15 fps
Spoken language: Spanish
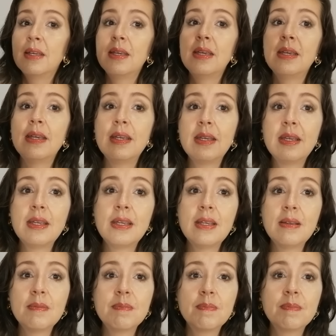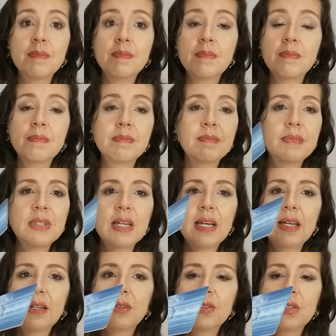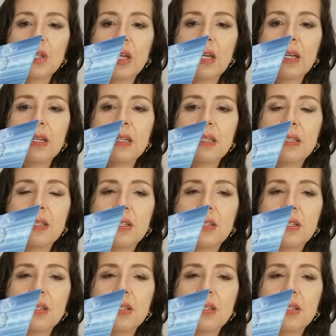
y ya, o sea,